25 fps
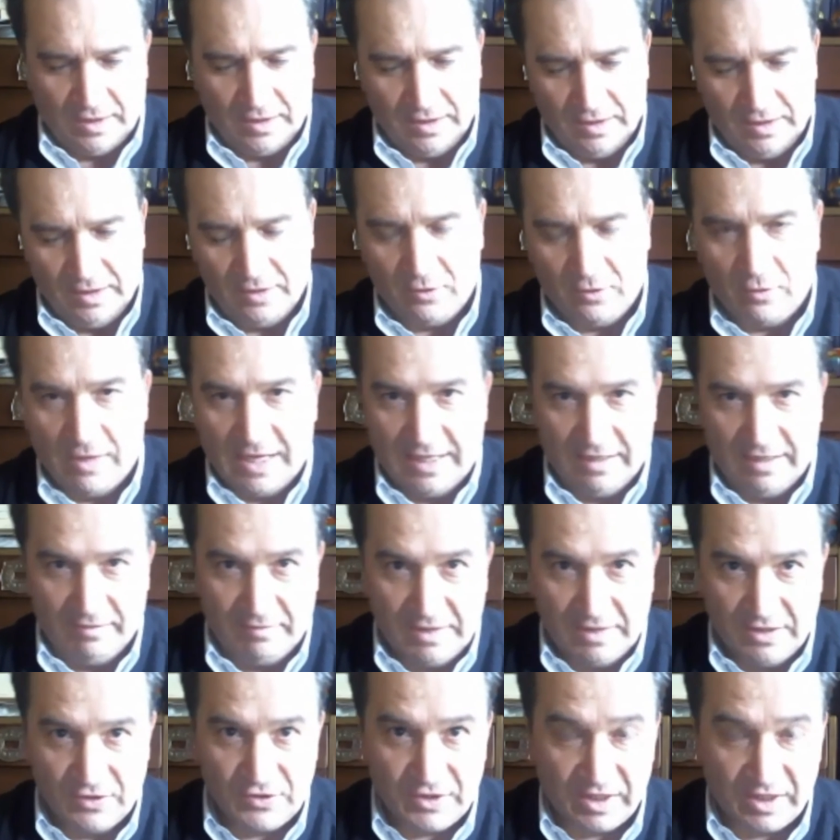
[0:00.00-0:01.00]
il quale
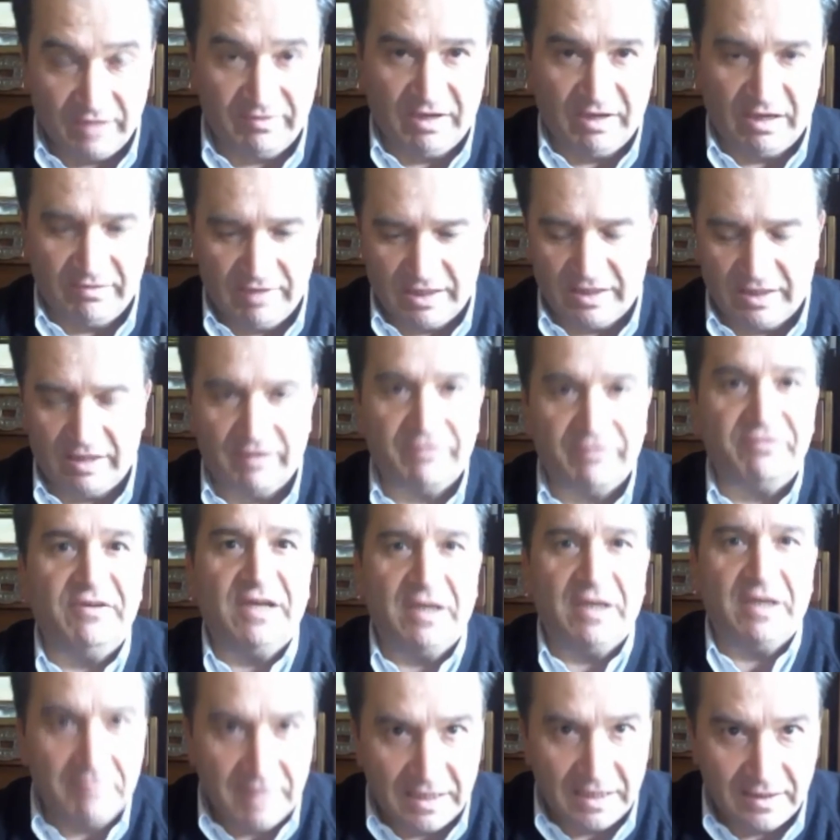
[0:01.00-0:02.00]
mi scriveva che
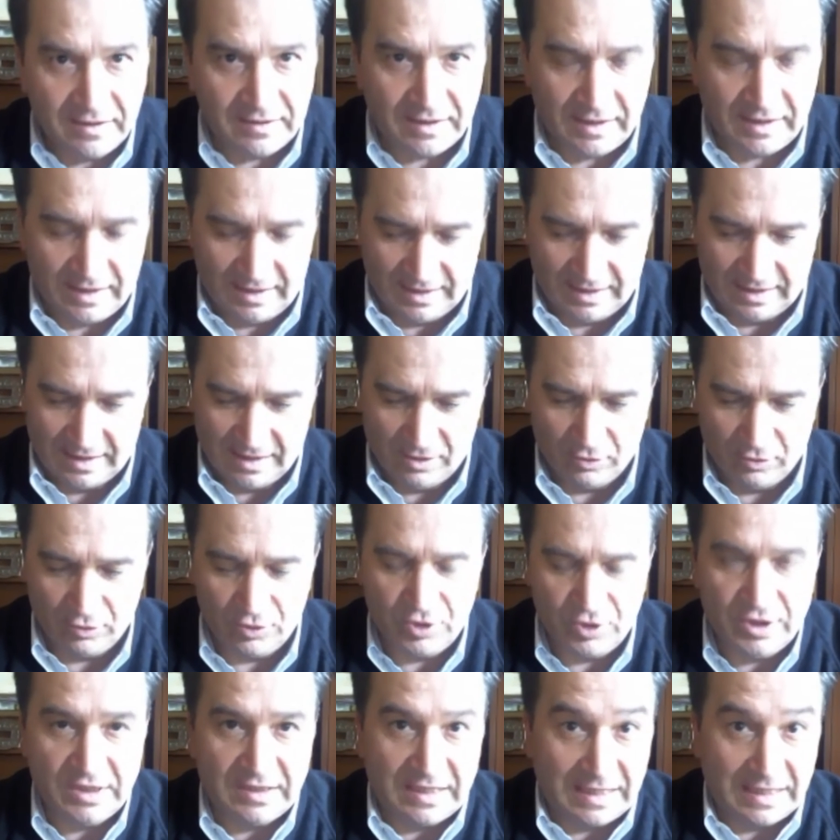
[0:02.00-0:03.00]
finalmente era
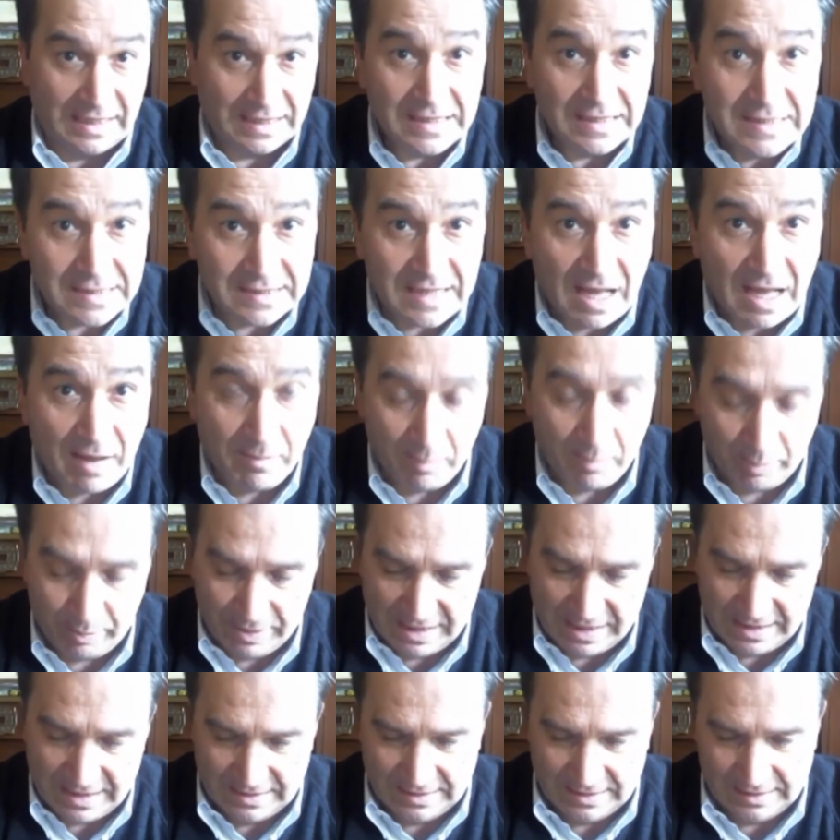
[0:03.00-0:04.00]
uscita la
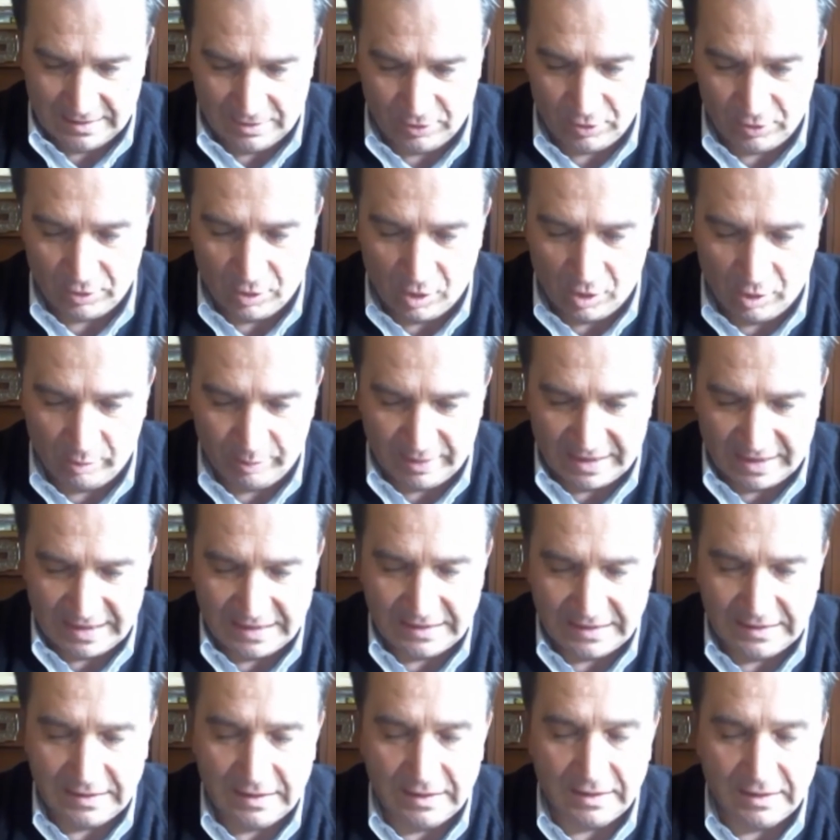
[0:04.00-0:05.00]
ristampa di
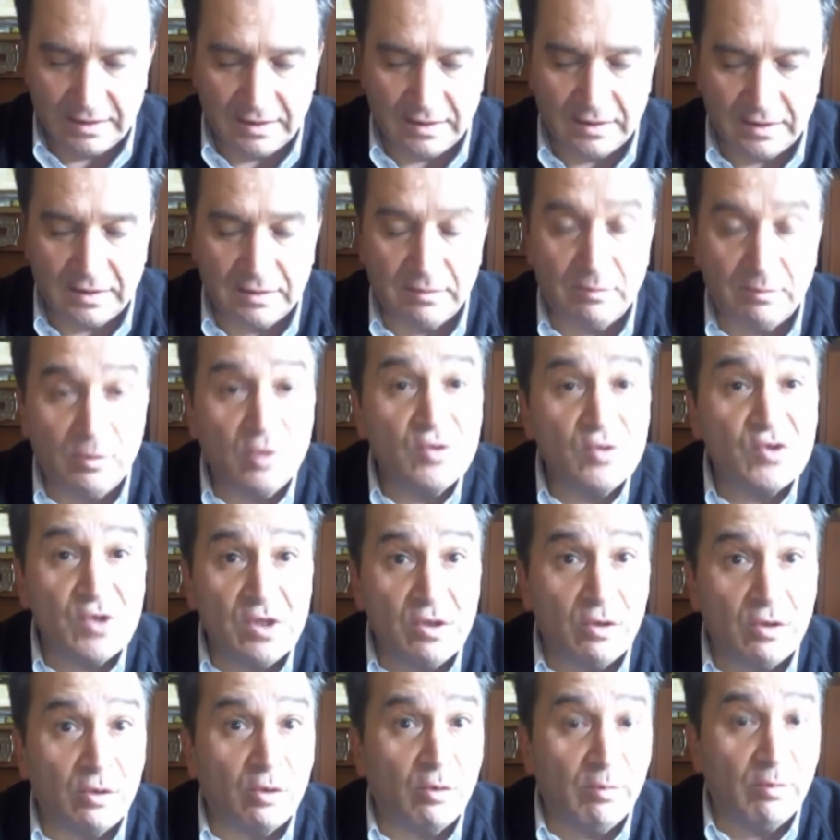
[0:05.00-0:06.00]
un'opera di
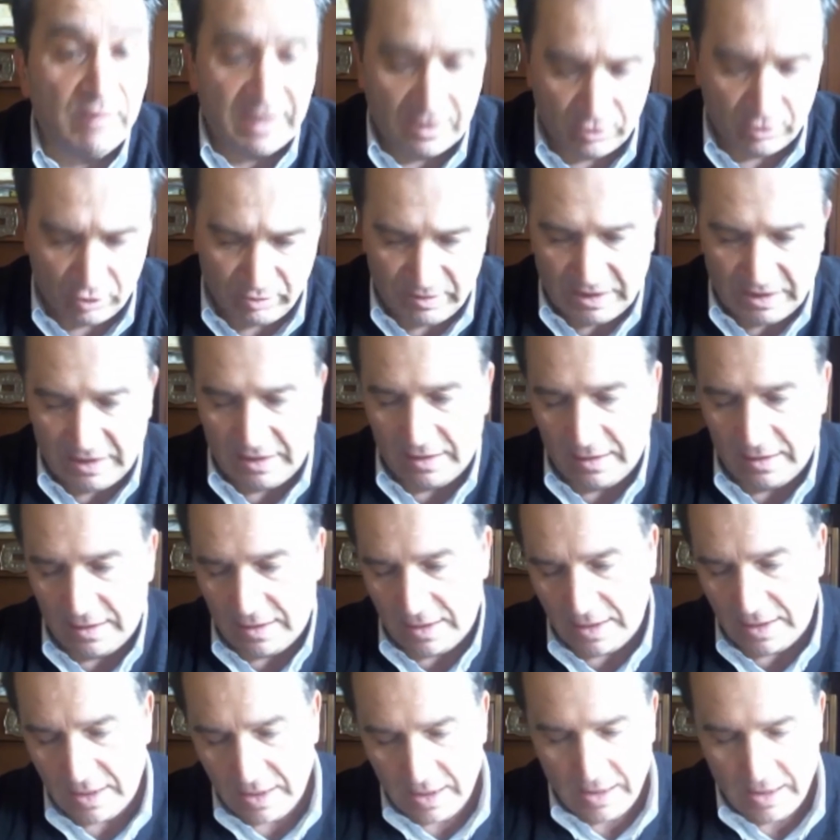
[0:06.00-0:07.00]
Monsignor Umberto
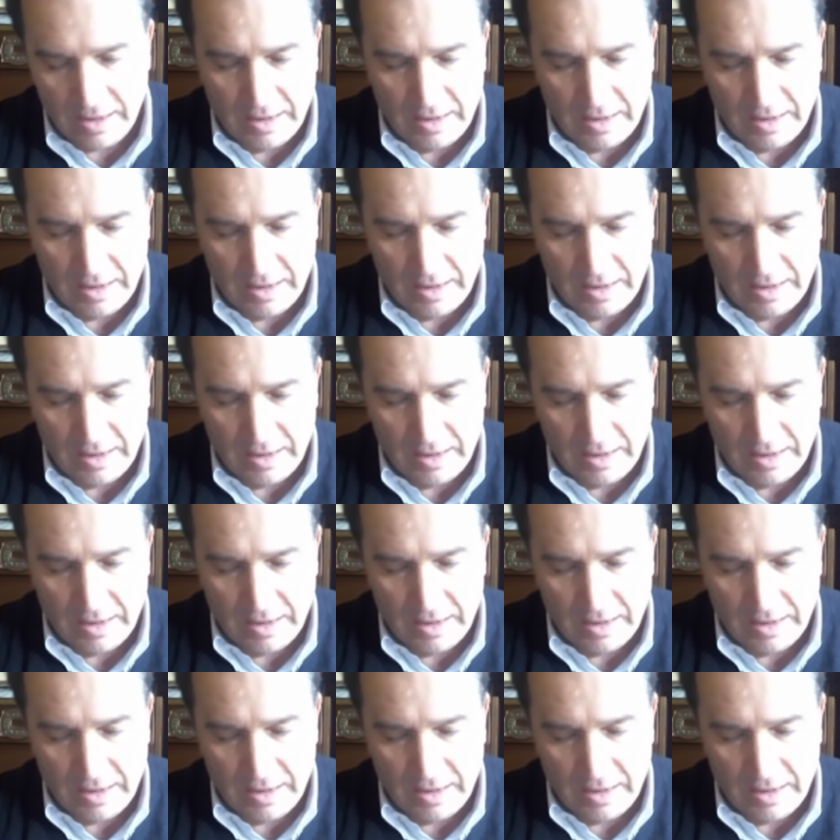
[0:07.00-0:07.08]
Benigni.